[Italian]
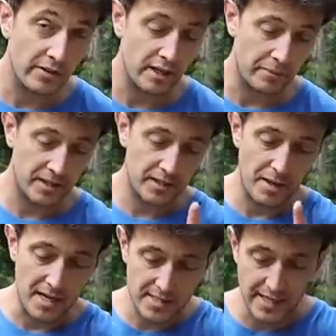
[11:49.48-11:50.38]
è veramente
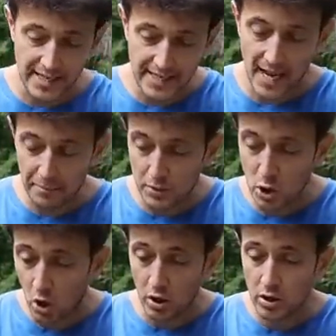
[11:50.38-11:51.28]
bassa il cambio
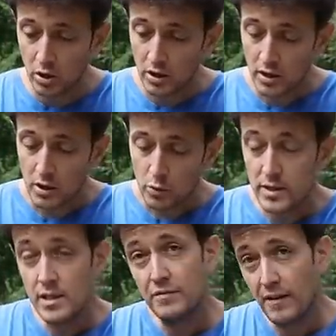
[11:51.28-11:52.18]
olio qui
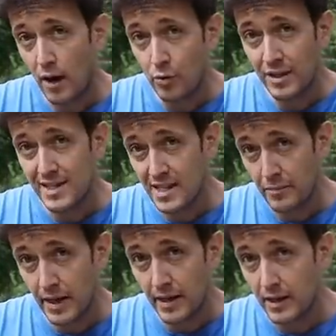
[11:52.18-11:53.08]
si fa ogni
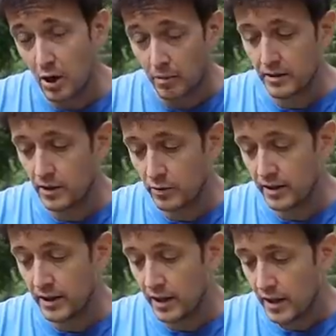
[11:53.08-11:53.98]
6.000 km
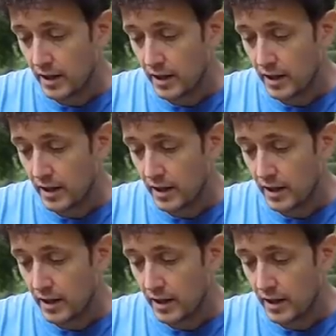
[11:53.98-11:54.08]
quindi